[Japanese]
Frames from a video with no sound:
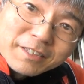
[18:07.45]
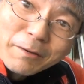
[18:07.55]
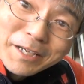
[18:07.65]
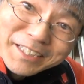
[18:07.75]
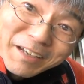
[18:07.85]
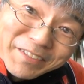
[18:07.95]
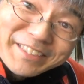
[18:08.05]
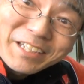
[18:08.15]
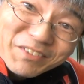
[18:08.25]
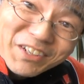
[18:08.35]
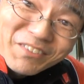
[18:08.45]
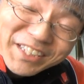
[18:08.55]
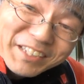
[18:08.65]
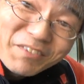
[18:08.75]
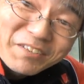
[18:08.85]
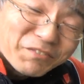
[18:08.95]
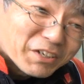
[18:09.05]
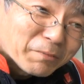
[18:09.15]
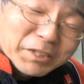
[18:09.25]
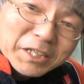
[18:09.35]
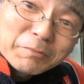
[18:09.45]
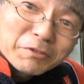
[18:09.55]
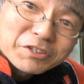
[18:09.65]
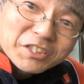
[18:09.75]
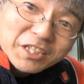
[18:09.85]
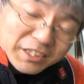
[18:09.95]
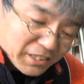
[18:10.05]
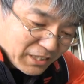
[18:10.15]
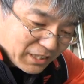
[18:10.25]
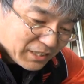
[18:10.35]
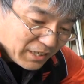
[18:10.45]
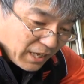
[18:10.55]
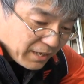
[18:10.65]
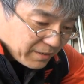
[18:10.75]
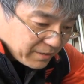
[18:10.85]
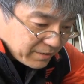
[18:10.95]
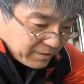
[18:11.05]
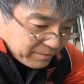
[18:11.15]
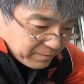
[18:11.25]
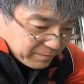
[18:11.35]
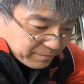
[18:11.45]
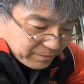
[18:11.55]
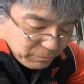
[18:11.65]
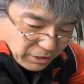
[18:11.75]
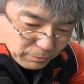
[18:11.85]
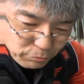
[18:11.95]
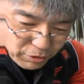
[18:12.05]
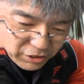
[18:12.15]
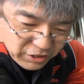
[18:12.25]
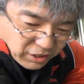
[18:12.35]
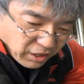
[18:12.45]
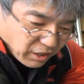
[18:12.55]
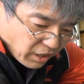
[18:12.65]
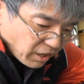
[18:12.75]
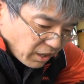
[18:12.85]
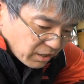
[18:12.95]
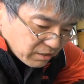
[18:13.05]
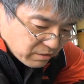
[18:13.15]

ダメダメですからねラム下手にベルハンマーでやめた方がいいんじゃないかねシャフトが減ってっからね